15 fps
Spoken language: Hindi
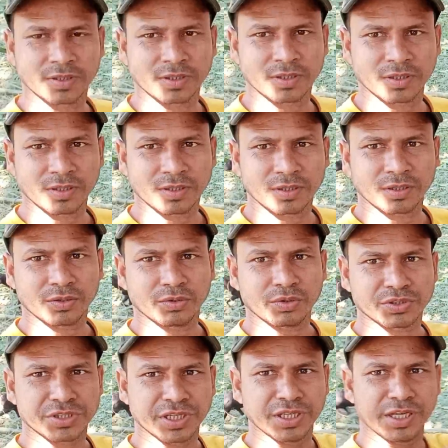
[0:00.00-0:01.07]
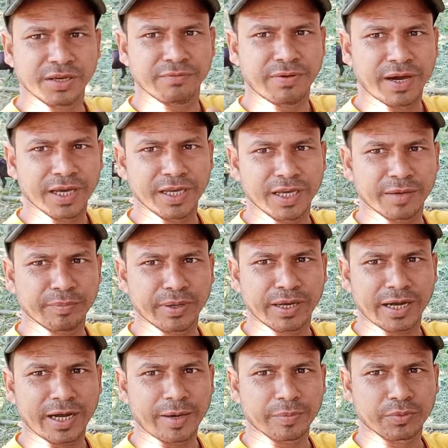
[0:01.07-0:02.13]
ये तो चलिए भाई
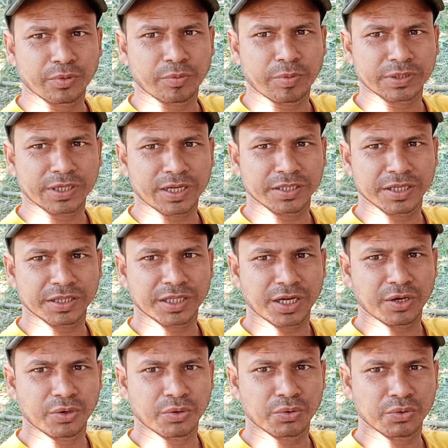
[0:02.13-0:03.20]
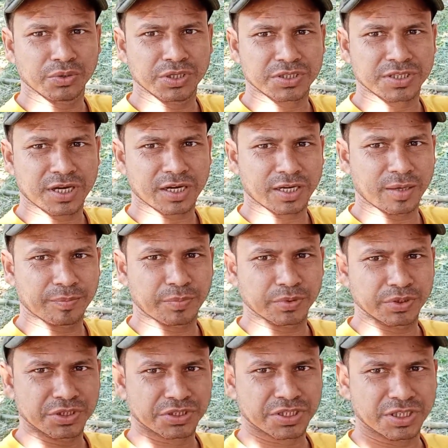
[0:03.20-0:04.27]
मैं आपको बता देता हूँ इसका
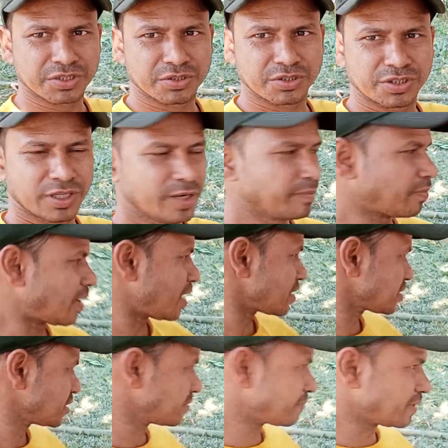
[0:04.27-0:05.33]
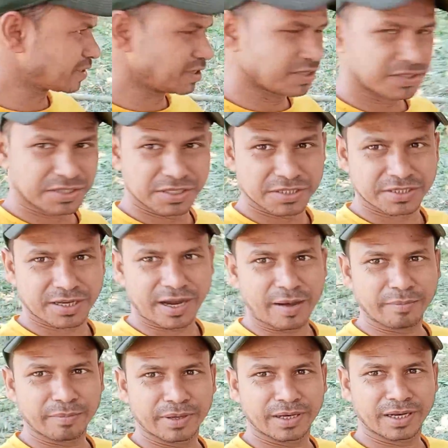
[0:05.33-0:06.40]
कंपोजिशन ये बाँस में किस किस
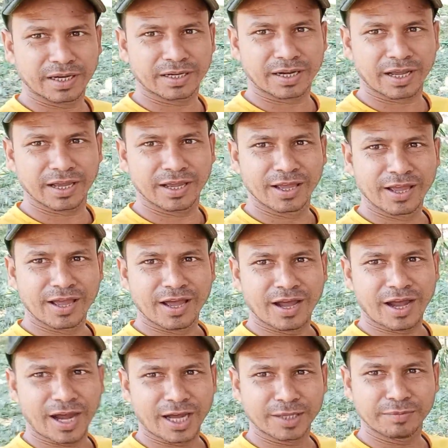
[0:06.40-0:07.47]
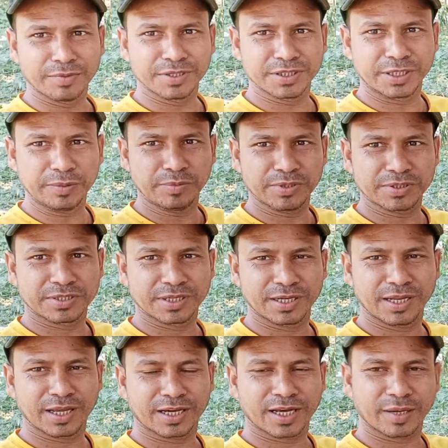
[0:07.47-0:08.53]
काम में लग रहा है आदमी जीवित
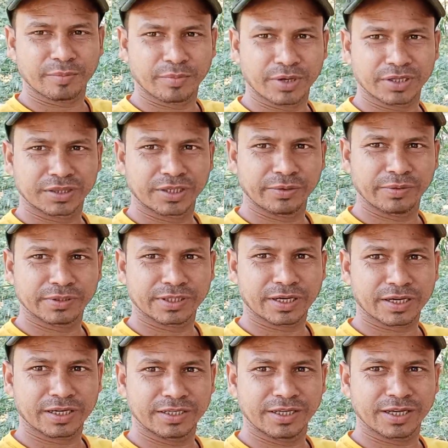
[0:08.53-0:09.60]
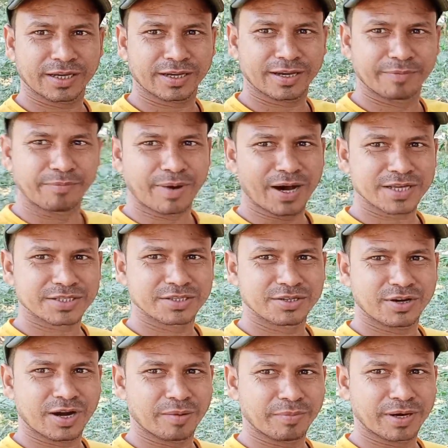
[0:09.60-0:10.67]
से लेकर मृत्यु तक एक बाँस
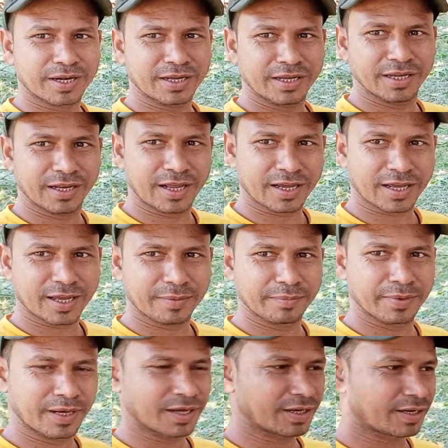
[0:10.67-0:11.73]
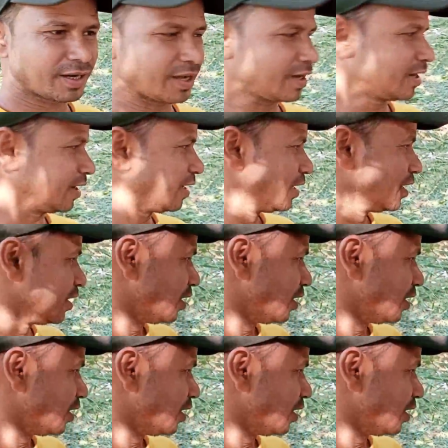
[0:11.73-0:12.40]
जो हमारे इलाके में लग रहा है